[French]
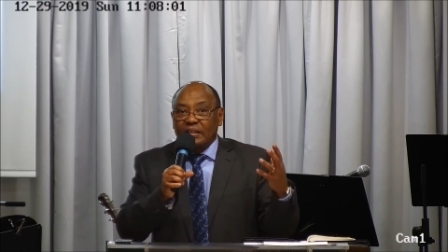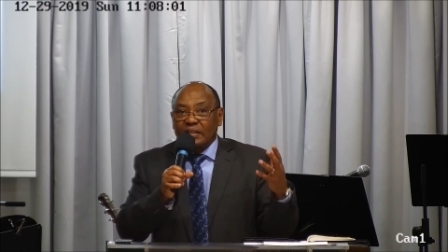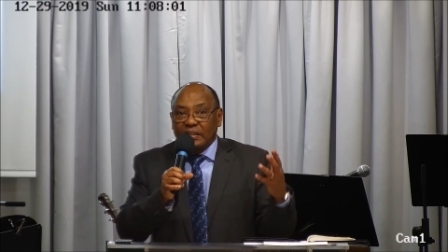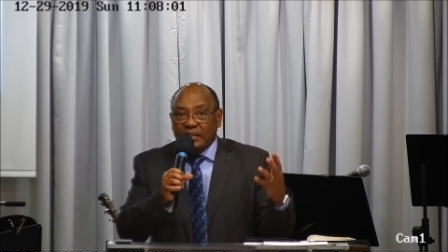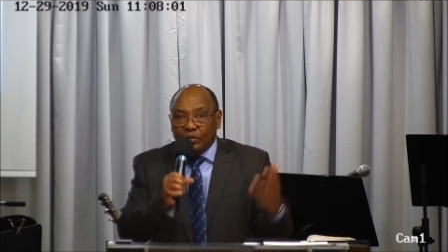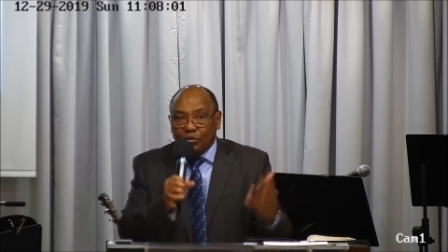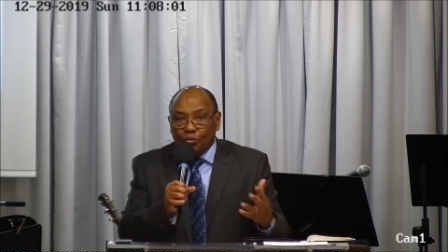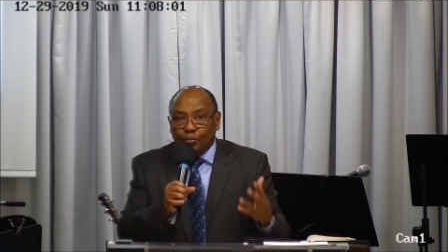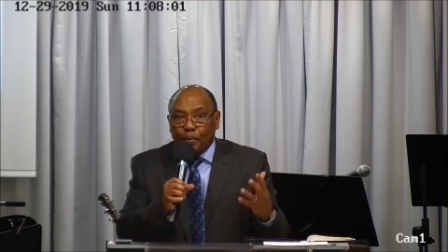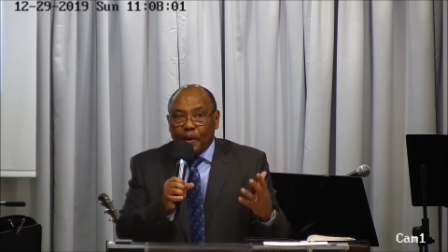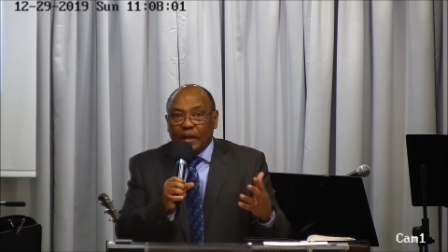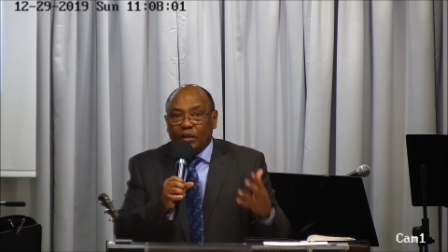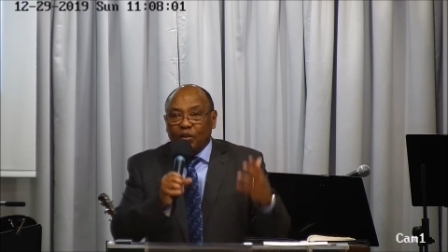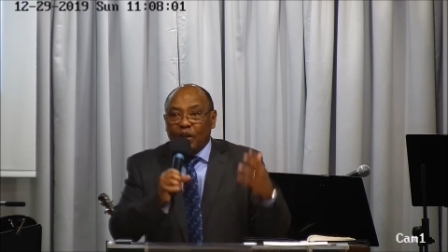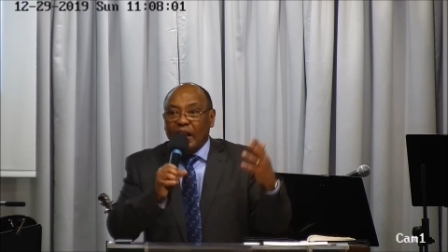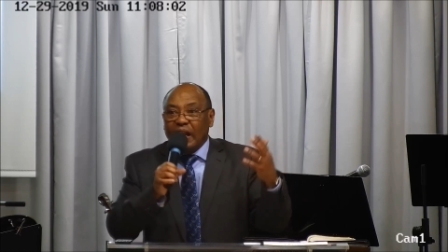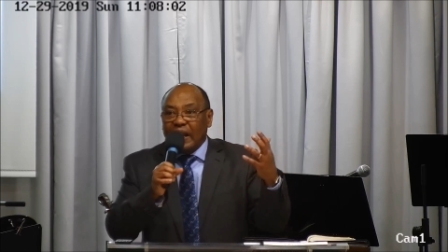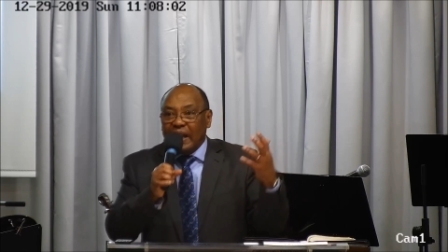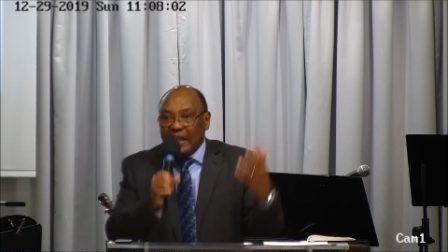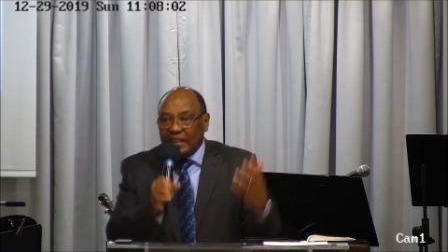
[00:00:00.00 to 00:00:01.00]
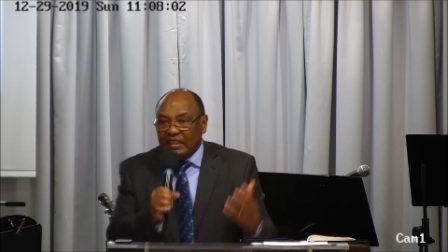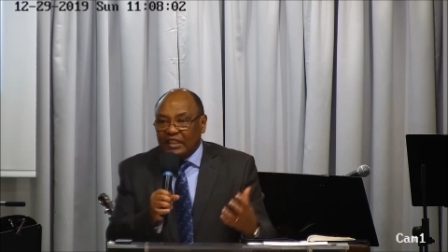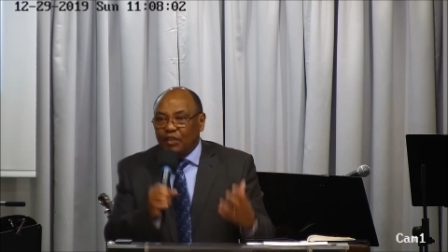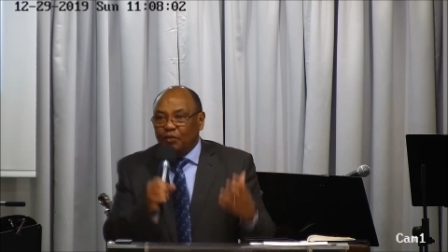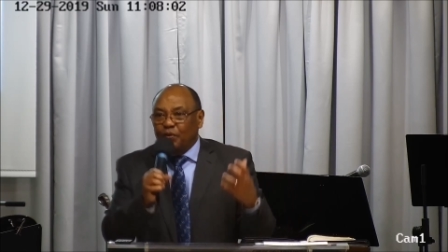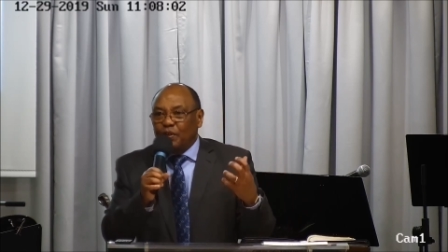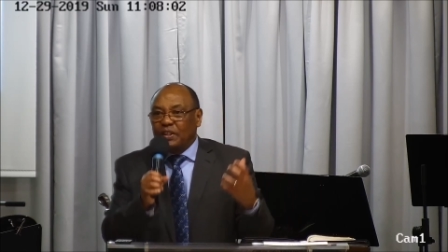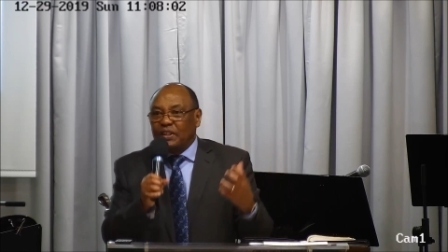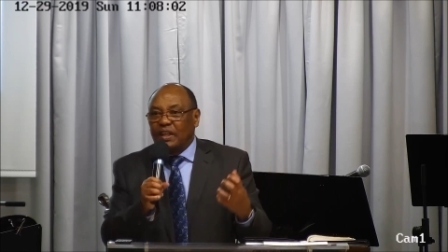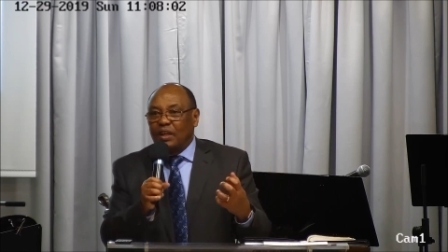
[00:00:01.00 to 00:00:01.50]
nous parle de la
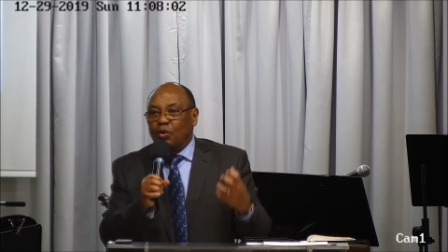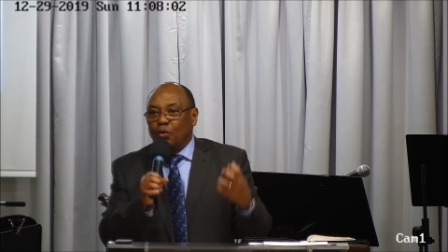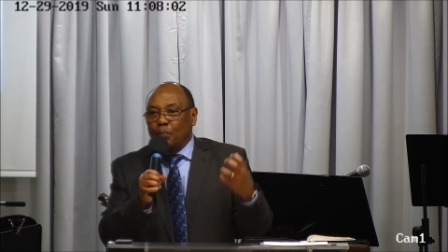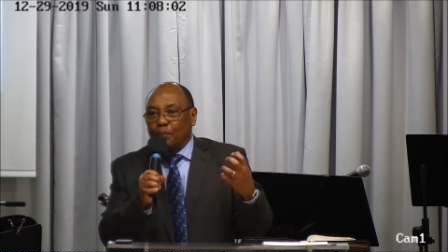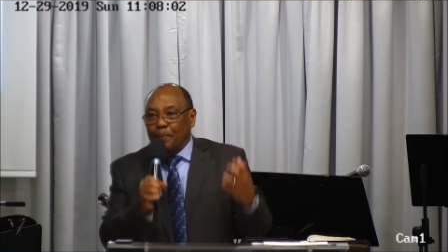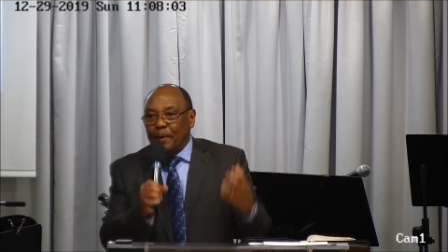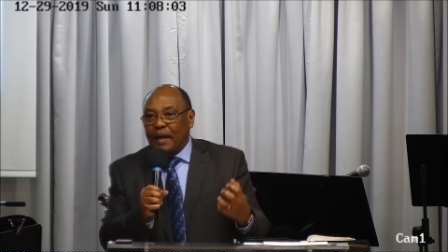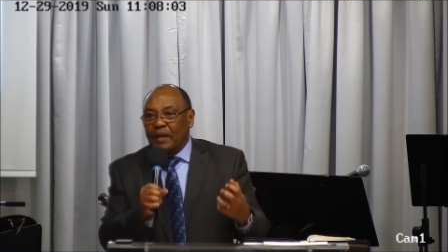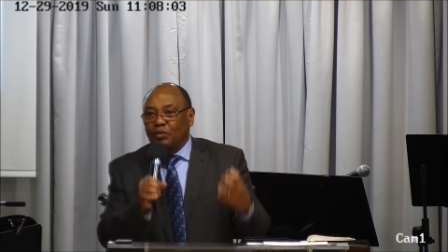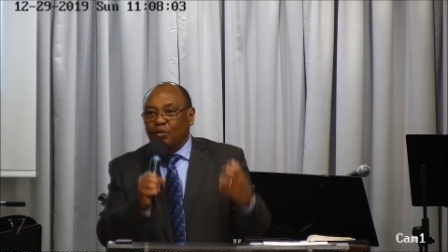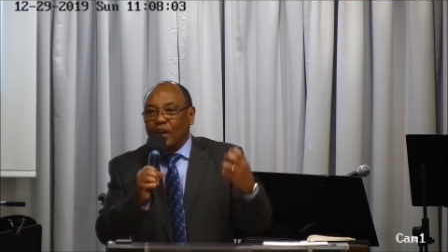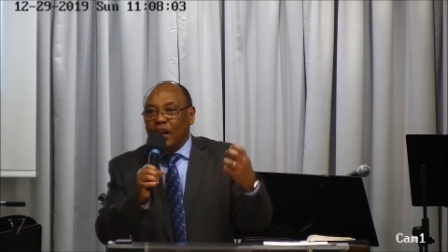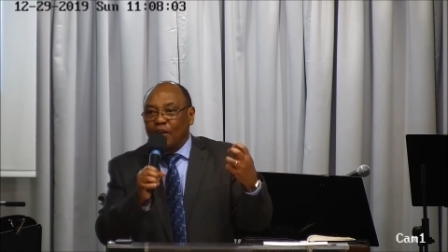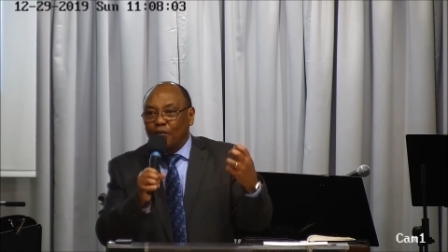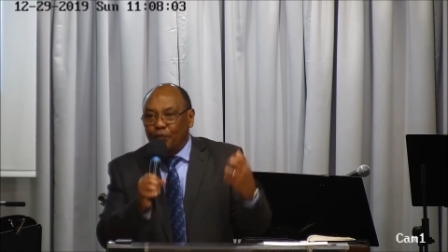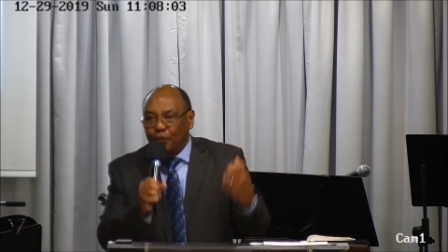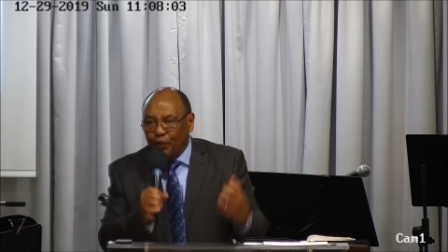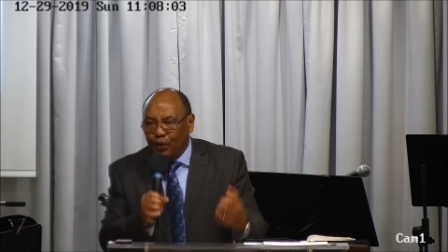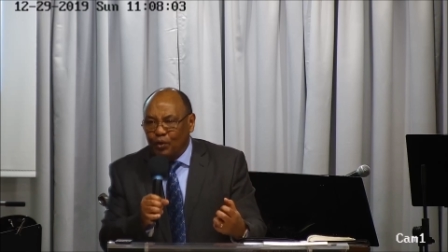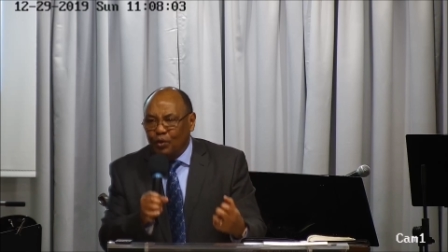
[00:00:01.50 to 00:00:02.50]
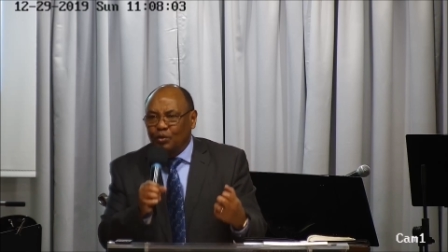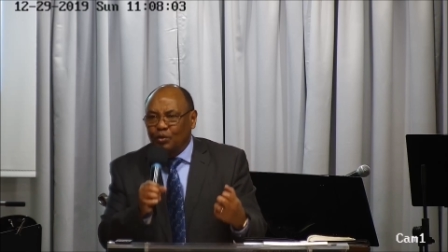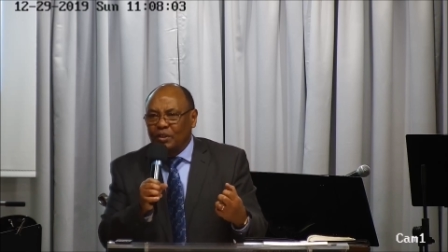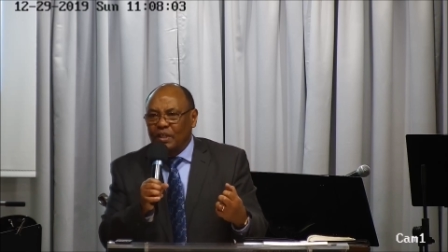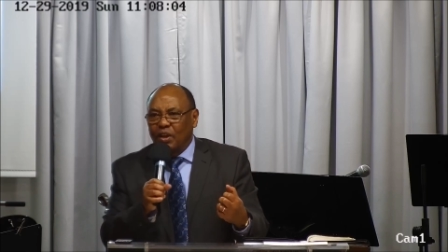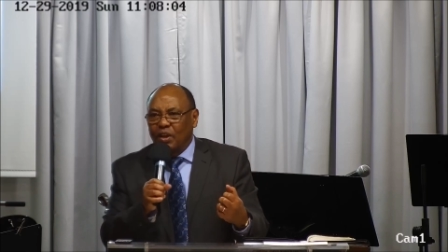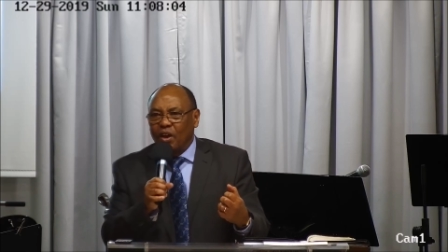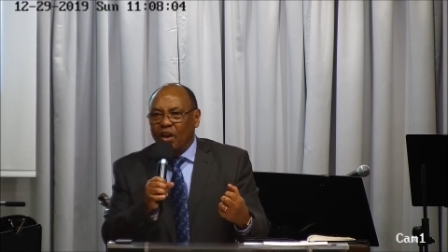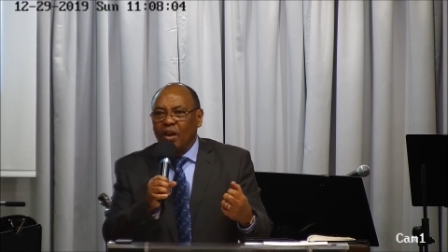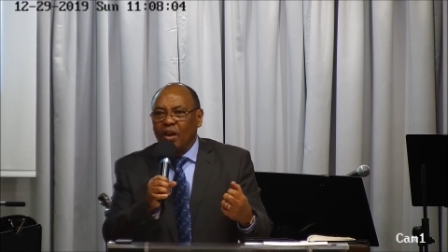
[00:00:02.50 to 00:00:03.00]
nativité, nous parle de la venue du
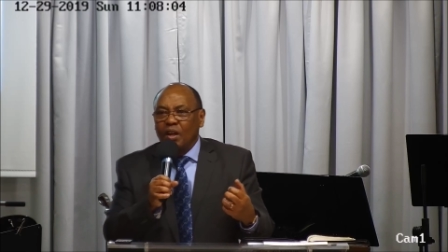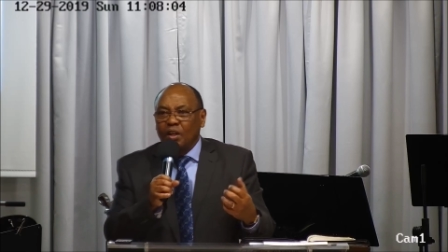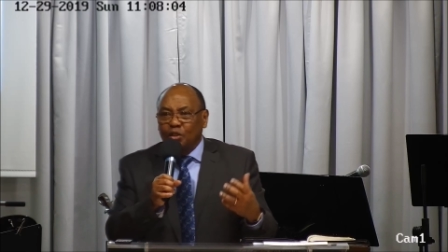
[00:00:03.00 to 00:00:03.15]
Seigneur.